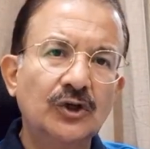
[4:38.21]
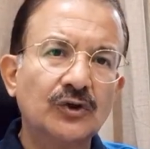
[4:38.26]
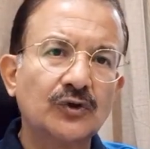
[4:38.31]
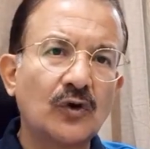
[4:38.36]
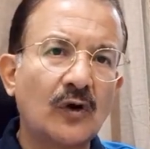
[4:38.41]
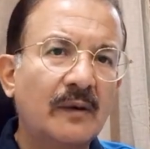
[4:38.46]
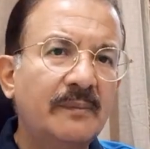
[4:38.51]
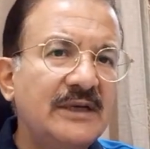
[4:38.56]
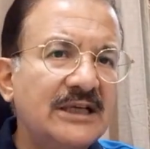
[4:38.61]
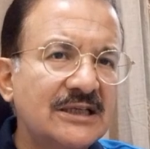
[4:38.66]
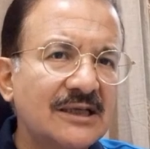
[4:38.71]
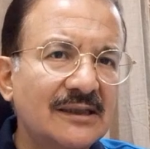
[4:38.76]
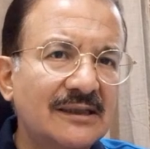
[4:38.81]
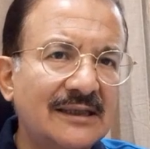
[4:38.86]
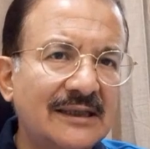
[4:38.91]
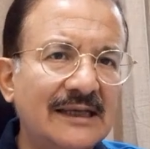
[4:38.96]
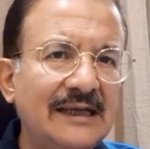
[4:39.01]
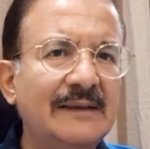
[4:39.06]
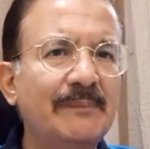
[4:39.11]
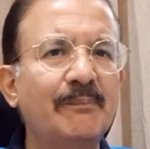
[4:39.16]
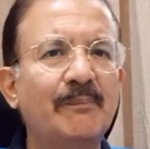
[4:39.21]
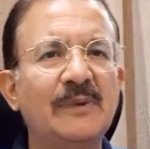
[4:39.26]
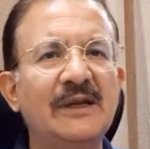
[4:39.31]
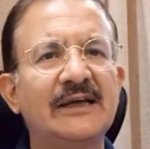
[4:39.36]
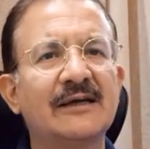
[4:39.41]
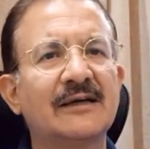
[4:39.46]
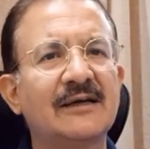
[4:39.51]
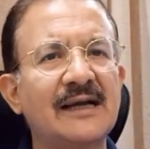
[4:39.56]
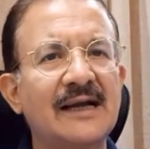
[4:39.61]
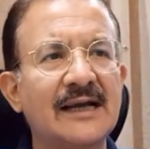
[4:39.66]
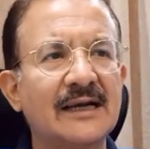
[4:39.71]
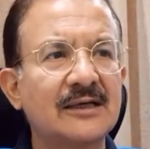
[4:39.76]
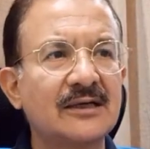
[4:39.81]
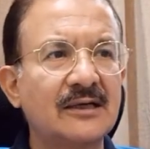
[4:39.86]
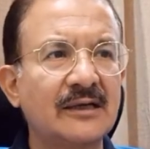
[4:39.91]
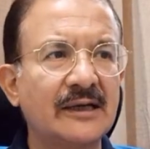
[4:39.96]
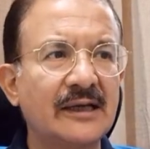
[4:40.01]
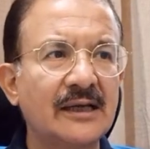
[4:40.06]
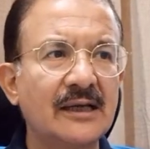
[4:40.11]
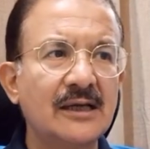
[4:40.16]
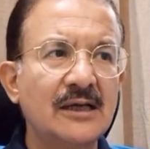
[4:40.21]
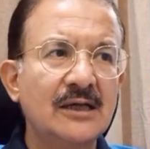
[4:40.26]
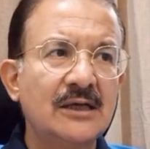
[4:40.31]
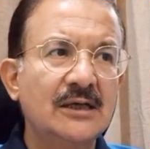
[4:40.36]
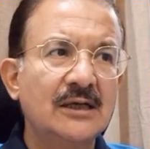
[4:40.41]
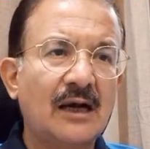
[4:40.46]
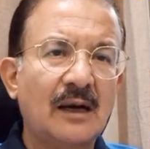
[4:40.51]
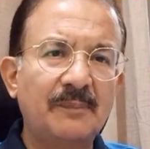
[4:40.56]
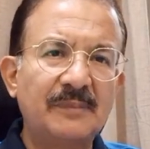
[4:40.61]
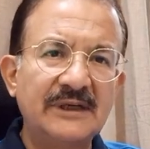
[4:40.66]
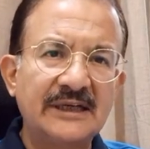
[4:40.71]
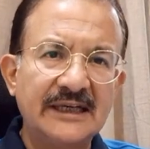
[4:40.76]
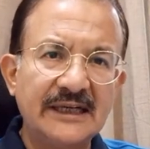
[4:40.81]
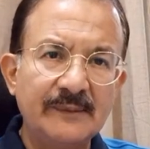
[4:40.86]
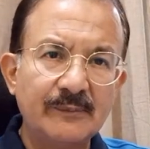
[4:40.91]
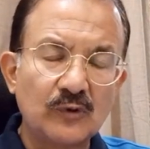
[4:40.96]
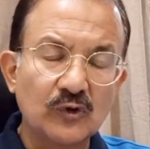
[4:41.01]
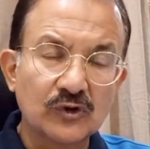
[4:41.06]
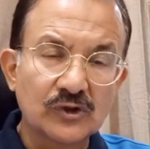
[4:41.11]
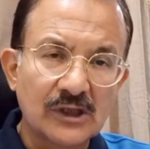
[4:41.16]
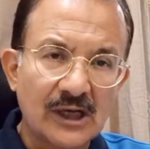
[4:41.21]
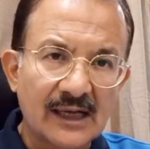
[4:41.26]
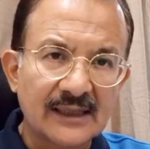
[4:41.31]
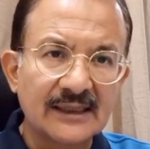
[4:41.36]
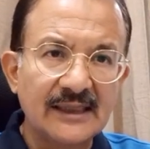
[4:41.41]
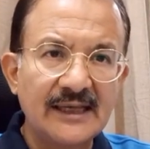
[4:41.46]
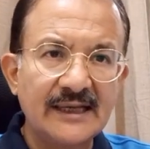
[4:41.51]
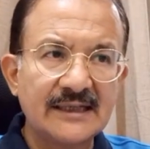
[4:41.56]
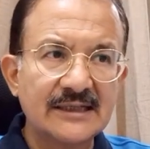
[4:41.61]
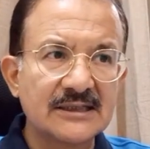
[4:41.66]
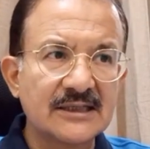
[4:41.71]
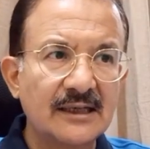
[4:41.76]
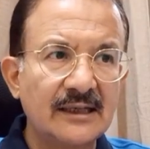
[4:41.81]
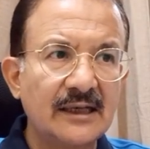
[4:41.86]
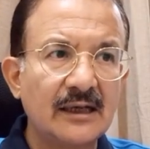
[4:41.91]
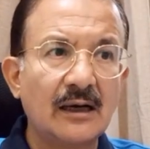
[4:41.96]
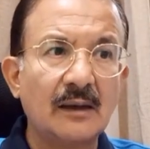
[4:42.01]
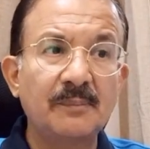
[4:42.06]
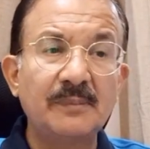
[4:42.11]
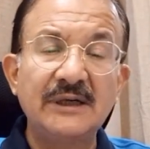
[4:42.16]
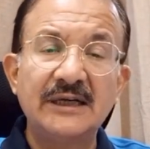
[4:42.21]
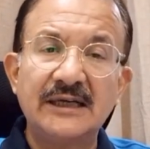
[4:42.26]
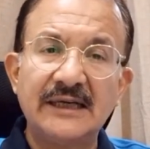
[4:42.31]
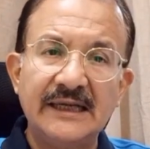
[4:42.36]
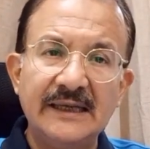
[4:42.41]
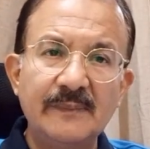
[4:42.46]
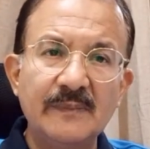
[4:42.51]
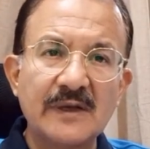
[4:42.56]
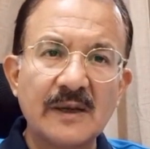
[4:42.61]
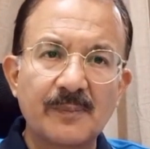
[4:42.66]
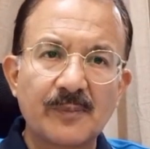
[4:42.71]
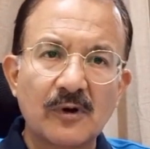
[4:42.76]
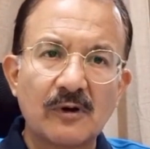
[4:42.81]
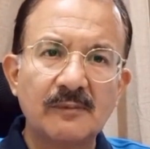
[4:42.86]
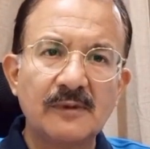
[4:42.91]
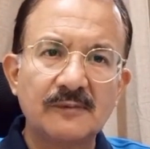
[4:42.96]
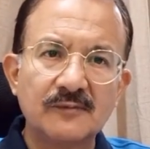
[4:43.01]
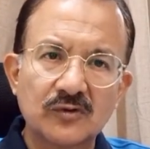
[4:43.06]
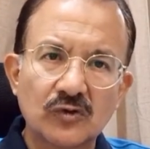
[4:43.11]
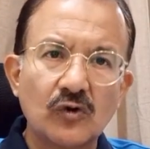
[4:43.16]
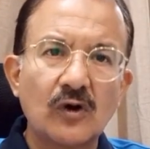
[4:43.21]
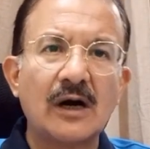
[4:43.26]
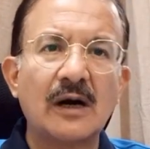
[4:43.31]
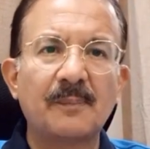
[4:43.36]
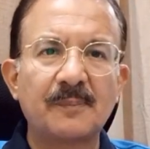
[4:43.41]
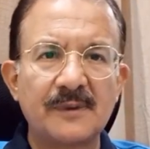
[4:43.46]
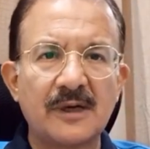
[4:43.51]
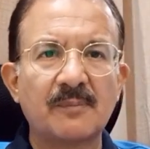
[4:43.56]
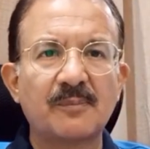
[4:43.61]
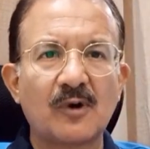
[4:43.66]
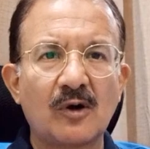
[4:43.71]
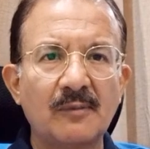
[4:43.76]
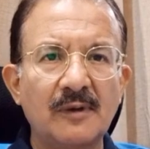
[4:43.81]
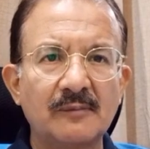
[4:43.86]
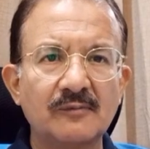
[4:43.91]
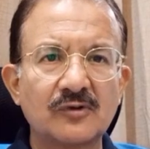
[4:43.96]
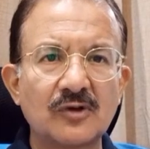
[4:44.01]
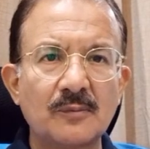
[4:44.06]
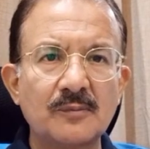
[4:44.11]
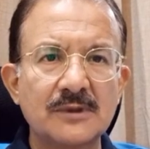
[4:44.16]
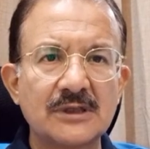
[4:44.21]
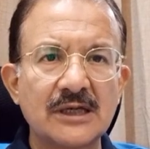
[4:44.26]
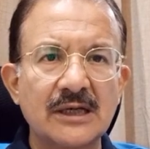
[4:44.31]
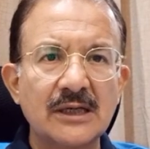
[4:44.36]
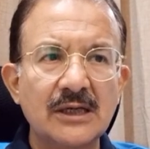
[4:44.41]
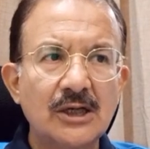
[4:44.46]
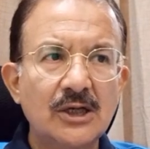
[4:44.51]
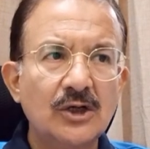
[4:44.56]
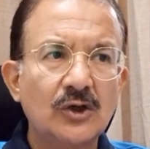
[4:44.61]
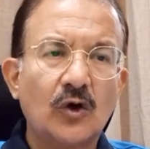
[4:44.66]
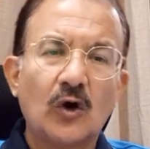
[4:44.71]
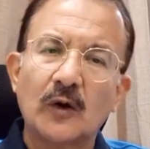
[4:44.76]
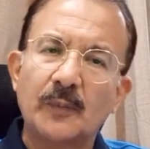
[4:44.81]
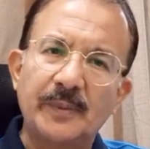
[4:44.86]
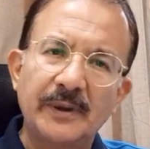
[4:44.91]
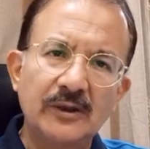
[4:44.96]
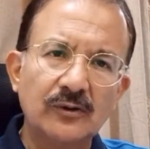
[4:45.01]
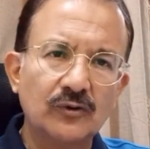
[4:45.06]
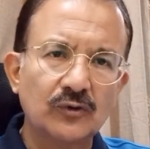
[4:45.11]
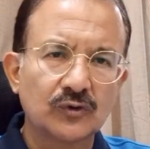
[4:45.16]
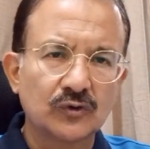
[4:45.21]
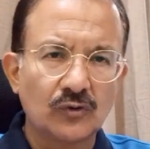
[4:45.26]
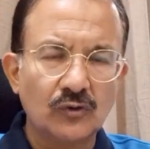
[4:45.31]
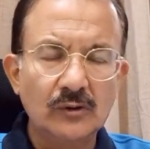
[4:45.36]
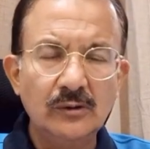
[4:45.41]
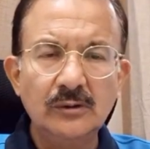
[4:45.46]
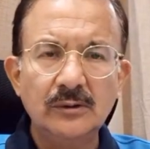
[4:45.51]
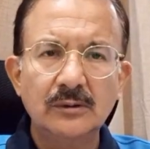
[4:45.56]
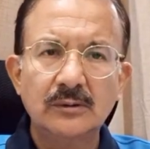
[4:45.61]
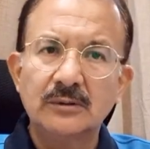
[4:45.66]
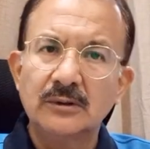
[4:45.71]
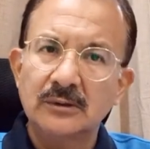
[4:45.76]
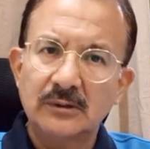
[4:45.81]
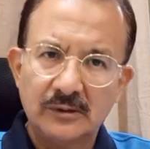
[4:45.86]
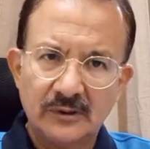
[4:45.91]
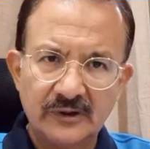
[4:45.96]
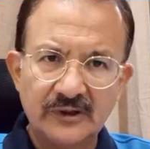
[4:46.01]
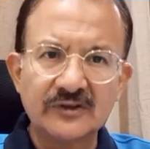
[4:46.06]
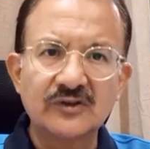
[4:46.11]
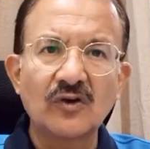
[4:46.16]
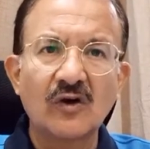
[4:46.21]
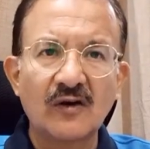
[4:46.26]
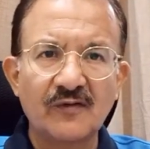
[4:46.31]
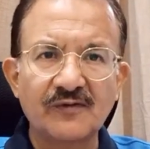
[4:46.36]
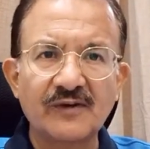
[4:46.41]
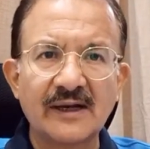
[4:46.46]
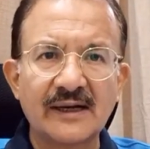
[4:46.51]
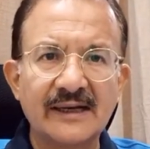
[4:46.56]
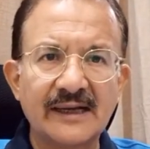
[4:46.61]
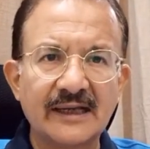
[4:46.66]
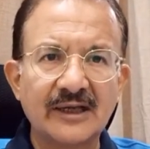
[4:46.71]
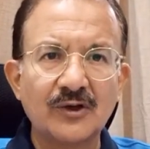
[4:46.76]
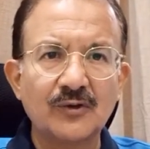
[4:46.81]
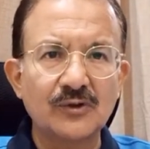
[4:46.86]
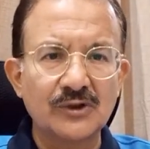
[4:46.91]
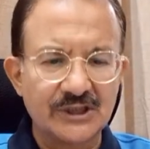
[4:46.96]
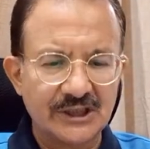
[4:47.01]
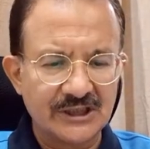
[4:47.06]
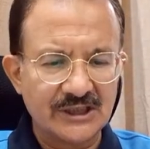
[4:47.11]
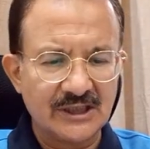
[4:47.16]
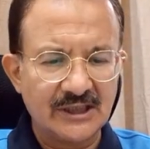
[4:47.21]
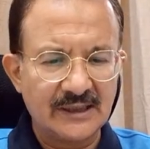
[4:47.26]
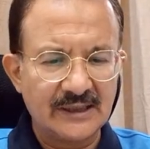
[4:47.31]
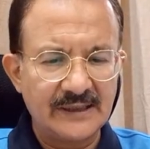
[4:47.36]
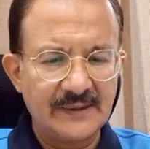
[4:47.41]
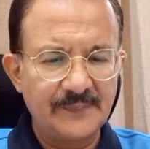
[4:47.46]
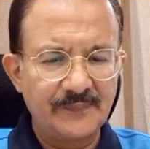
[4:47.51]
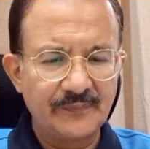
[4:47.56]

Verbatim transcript: तो हमेशा टीम प्लेयर का एक्ट करें अपनी टीम को साथ लेके चलें अपनी टीम के प्रॉब्लम्स को अपना प्रॉब्लम समझें और फिर उसको रिजॉल्व करने की कोशिश करें